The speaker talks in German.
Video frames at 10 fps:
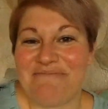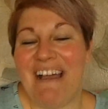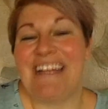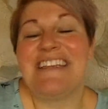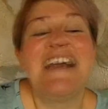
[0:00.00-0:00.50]

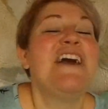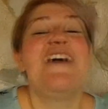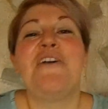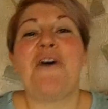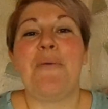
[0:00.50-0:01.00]
gespannt,
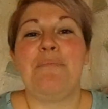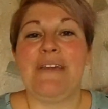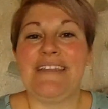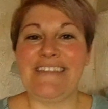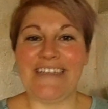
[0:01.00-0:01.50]
ob
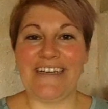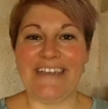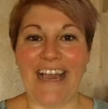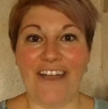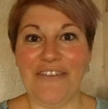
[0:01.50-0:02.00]
mich,
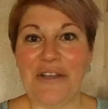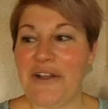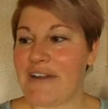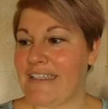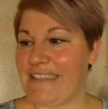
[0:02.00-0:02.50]
äh, ja, wie
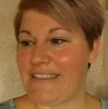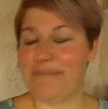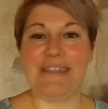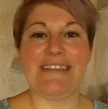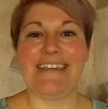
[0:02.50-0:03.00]
glücklich
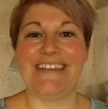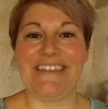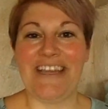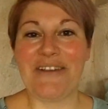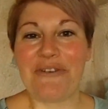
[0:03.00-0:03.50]
ich mit
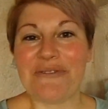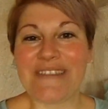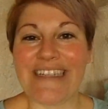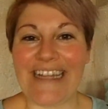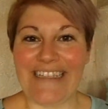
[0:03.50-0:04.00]
äh, den
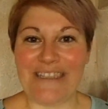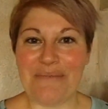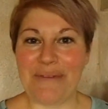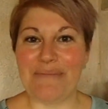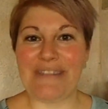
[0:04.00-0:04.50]
großen
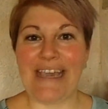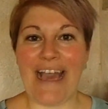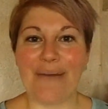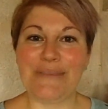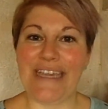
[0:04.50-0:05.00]
Gläsern bin.
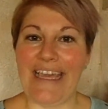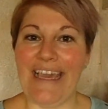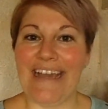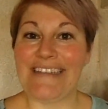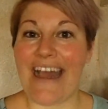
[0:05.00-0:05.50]
Bisher habe ich ja
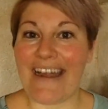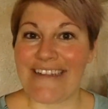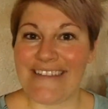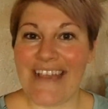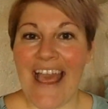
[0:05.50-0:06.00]
eher
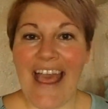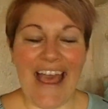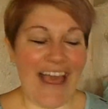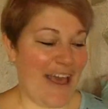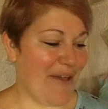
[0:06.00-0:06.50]
Tarts
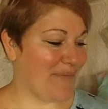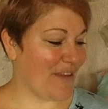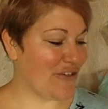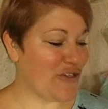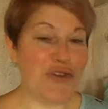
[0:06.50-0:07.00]

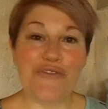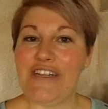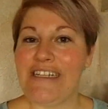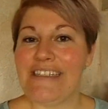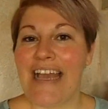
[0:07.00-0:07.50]
ähm,
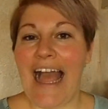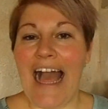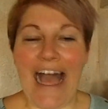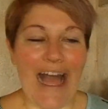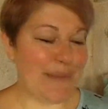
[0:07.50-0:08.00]
geschnüffelt.
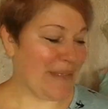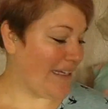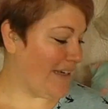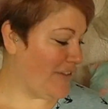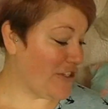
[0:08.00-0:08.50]

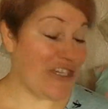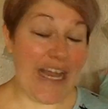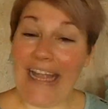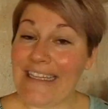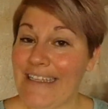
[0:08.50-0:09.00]
Aber wir
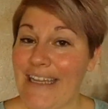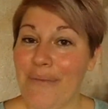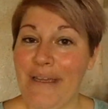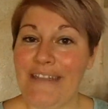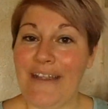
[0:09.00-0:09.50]
starten
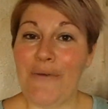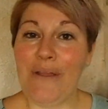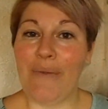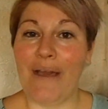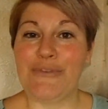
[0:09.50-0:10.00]
mit der
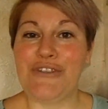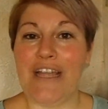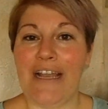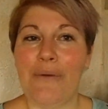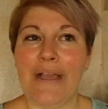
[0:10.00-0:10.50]

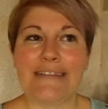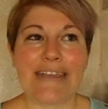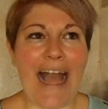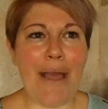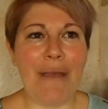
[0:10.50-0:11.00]
Rebuy-Bestellung. Es
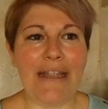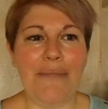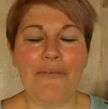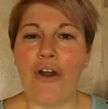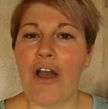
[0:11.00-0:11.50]
gab an
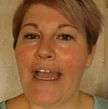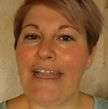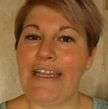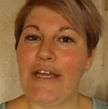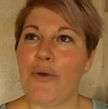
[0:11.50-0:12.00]
dem
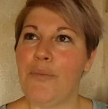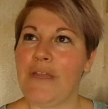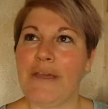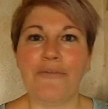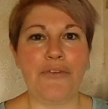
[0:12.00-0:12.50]
Wochenende um
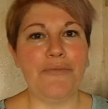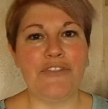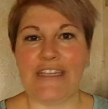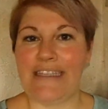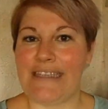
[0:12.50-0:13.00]
den
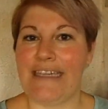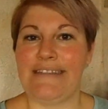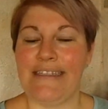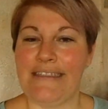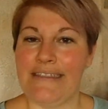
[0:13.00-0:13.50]
15.,
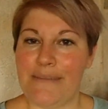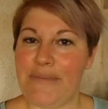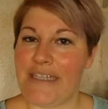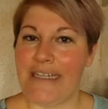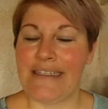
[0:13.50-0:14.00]
16.,
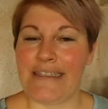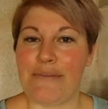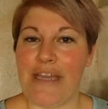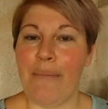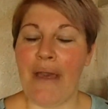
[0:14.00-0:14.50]
17.
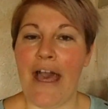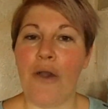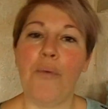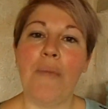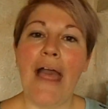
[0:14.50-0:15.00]
September
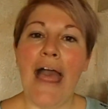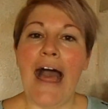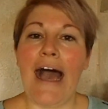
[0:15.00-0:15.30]
herum